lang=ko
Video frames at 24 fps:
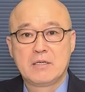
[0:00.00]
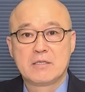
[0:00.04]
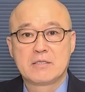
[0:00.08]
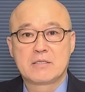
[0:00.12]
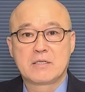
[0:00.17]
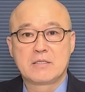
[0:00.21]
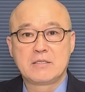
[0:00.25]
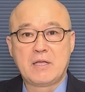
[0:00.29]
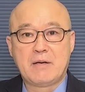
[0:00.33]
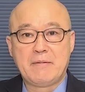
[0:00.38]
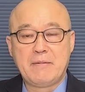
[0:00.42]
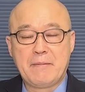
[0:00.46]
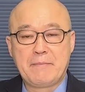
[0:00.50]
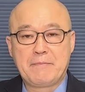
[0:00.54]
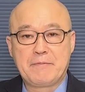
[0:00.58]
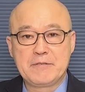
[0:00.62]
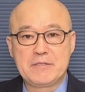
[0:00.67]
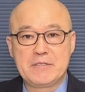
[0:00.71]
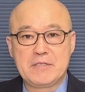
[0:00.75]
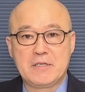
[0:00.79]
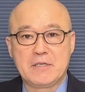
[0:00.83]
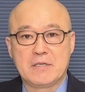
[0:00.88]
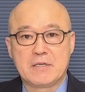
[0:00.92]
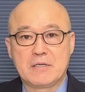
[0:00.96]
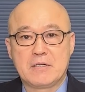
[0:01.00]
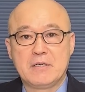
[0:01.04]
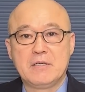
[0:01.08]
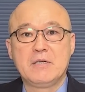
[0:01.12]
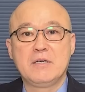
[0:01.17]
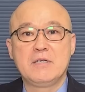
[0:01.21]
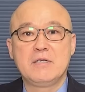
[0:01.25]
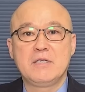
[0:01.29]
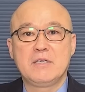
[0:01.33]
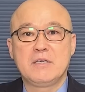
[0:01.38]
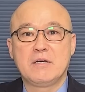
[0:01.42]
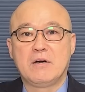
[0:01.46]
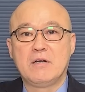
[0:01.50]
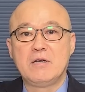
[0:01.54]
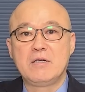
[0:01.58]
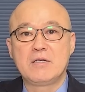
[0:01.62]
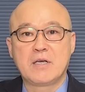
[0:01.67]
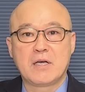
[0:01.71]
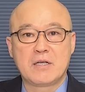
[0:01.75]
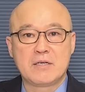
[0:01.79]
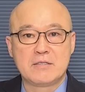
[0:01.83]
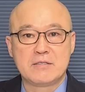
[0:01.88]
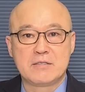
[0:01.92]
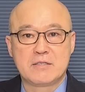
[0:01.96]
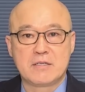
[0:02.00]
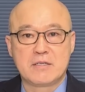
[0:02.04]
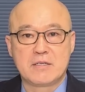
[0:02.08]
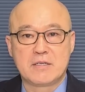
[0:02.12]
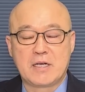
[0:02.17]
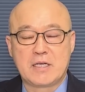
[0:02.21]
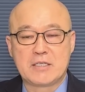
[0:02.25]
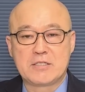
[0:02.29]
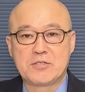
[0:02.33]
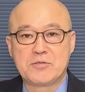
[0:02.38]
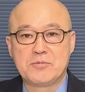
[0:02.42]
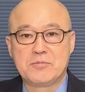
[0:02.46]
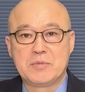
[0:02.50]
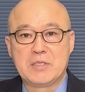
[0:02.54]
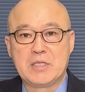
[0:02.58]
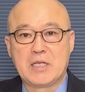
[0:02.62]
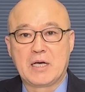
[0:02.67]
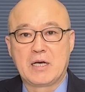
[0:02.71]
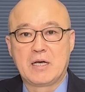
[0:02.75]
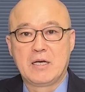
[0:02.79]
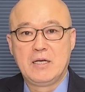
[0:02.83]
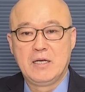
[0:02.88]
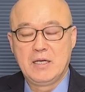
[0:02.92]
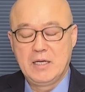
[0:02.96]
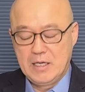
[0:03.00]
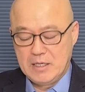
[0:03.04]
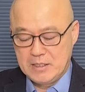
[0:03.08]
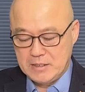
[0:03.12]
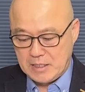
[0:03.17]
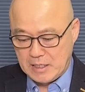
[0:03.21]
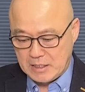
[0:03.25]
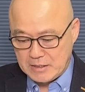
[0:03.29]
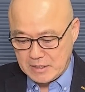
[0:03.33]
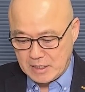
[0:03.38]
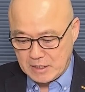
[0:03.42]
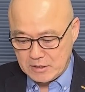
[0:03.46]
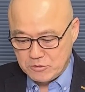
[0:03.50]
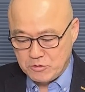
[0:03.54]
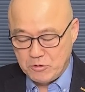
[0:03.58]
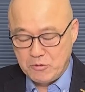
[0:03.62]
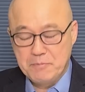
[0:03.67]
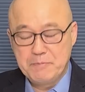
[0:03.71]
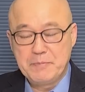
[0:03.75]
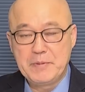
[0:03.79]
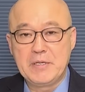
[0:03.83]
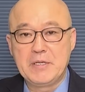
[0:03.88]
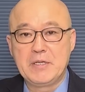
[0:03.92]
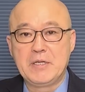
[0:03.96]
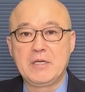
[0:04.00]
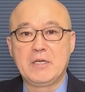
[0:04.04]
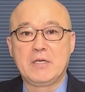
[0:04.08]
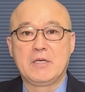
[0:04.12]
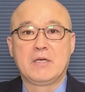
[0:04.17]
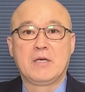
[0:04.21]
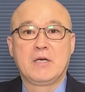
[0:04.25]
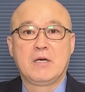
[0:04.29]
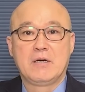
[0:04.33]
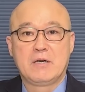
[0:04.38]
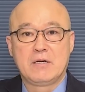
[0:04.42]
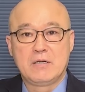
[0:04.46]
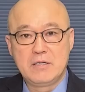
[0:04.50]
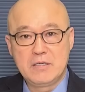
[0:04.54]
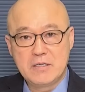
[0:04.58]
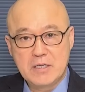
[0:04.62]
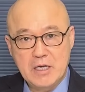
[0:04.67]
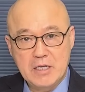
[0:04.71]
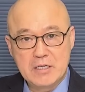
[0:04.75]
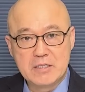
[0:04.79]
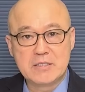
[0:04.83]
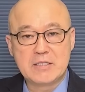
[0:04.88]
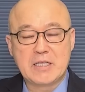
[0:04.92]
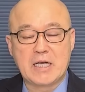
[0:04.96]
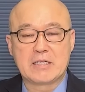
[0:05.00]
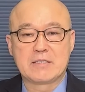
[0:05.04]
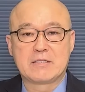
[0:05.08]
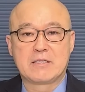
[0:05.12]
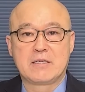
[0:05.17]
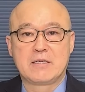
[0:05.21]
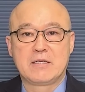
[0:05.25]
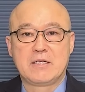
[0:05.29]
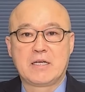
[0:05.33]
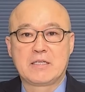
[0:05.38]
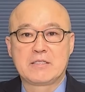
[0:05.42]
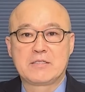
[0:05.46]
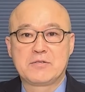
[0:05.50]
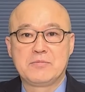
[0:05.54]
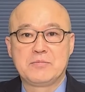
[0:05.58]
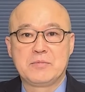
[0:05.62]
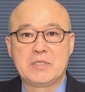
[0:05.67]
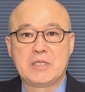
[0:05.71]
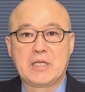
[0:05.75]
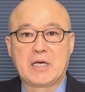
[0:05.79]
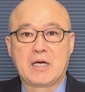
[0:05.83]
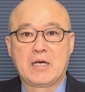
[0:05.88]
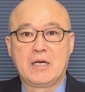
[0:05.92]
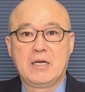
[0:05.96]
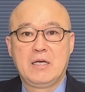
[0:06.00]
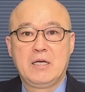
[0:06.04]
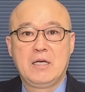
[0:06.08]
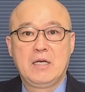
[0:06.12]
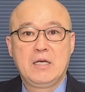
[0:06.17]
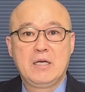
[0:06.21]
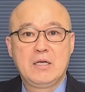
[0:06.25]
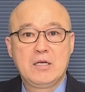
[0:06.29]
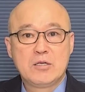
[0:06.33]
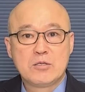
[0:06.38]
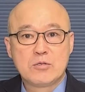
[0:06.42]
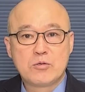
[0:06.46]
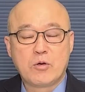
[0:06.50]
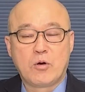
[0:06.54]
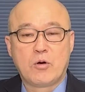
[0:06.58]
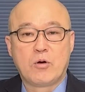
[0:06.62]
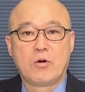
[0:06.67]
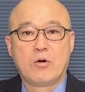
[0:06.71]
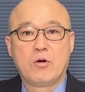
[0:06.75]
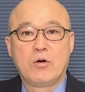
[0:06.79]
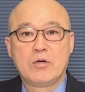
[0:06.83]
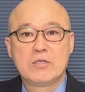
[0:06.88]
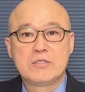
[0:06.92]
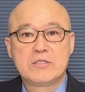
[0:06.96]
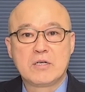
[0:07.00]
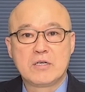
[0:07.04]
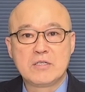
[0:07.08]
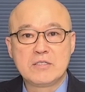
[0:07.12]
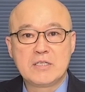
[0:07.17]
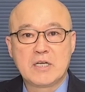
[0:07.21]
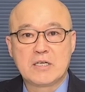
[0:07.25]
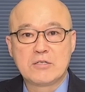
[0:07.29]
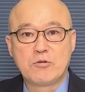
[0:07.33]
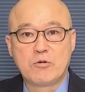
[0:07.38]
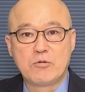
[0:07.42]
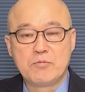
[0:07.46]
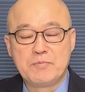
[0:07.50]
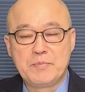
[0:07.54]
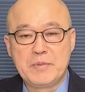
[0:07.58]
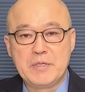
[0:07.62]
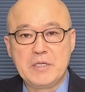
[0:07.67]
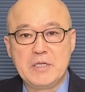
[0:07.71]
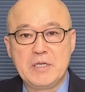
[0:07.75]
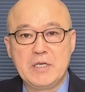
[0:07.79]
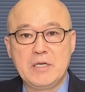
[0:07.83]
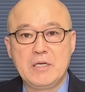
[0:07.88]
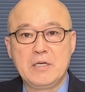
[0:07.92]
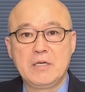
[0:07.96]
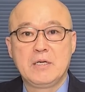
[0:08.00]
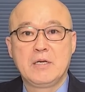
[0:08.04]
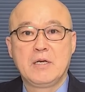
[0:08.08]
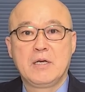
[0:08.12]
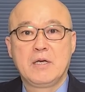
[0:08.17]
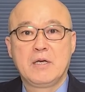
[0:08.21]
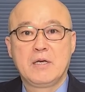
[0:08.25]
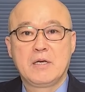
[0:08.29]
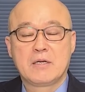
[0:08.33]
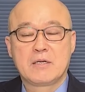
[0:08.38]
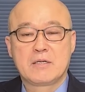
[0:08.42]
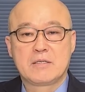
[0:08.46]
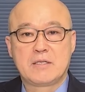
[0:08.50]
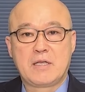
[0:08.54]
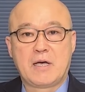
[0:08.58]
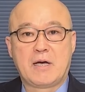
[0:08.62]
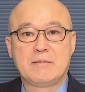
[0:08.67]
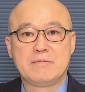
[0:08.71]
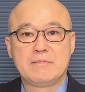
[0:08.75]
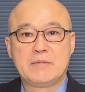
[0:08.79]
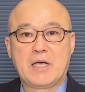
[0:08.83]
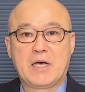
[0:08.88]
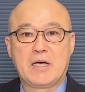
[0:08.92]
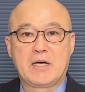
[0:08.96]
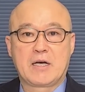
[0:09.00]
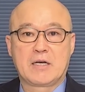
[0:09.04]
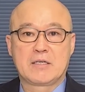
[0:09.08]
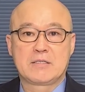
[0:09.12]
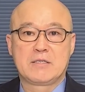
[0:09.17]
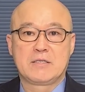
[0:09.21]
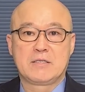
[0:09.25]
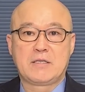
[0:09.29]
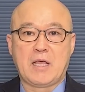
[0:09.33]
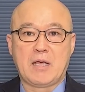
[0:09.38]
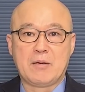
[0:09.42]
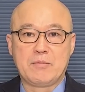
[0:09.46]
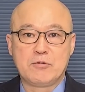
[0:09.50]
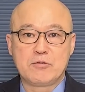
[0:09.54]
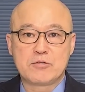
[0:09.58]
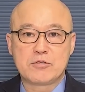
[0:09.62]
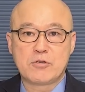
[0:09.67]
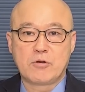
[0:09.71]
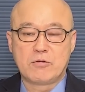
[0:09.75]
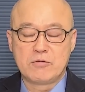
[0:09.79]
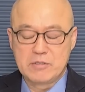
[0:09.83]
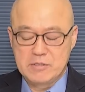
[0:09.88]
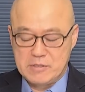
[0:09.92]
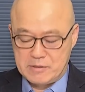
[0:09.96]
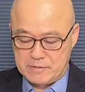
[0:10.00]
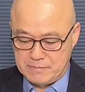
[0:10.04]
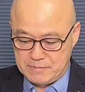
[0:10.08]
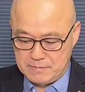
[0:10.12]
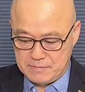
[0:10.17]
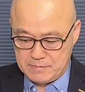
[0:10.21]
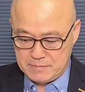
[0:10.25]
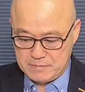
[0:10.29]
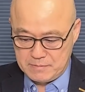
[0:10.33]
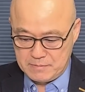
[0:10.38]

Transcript: 성남FC 거의 얼개는 드러났습니다. 대장동 비리 얼개는 다 드러났습니다. 또 정자동 비리 그 다음 나아가서 대북 송금